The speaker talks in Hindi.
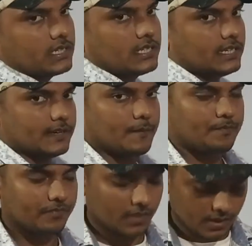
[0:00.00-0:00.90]
ठीक है
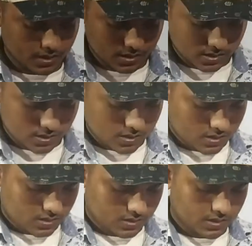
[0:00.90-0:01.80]

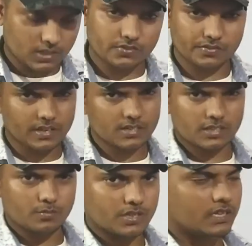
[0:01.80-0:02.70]
इस फिगर
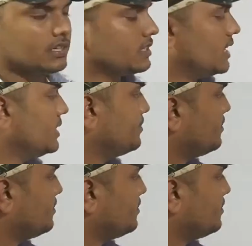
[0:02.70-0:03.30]
से मुझे इतना ही